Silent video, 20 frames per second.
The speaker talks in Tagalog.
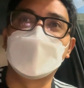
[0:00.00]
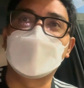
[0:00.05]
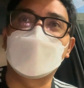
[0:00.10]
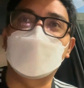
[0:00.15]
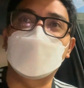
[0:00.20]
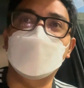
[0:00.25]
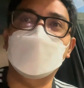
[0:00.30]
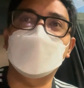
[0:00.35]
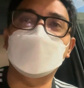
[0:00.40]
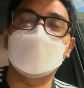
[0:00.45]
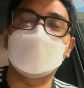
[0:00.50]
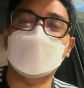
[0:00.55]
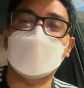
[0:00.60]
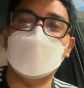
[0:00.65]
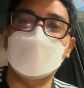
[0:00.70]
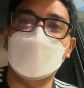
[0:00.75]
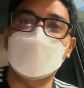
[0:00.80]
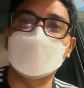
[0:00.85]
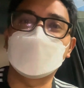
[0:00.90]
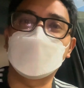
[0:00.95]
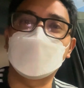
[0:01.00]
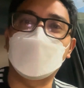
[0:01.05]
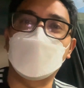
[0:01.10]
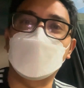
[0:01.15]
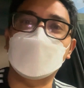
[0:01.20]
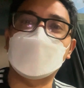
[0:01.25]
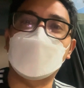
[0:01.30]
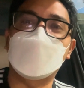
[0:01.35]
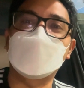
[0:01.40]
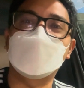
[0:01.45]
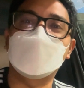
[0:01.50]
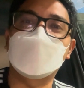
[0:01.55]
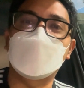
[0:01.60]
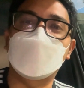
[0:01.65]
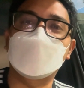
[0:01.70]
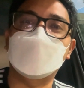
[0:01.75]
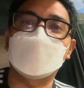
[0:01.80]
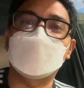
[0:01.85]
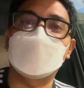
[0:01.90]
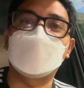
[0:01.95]
eh, kailangan supportahan din
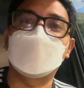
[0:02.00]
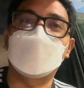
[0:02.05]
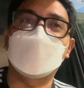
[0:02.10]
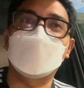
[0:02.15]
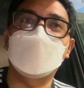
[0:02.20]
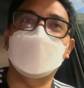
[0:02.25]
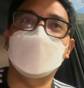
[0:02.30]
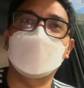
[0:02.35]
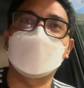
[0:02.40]
natin, di ba?